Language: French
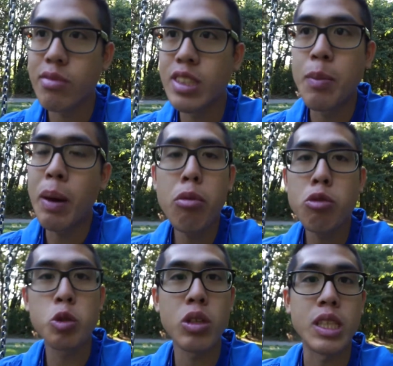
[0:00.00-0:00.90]
c'est pas
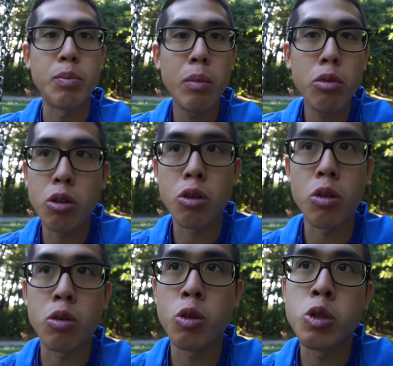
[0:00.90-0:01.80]
bon, tu vois, c'est pas
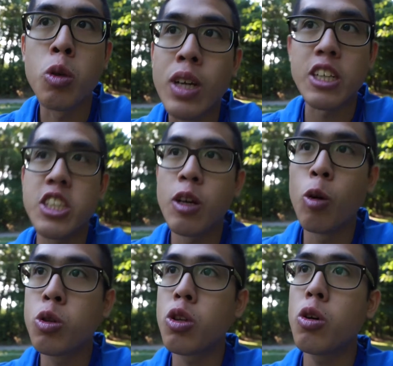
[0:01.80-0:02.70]
bon de se cacher
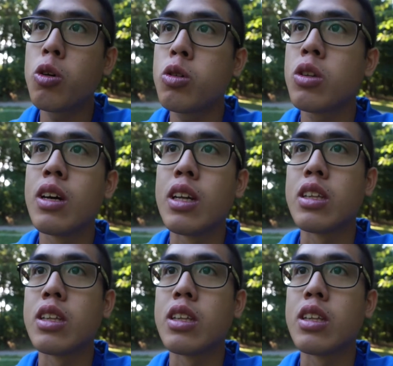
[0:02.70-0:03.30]
autant,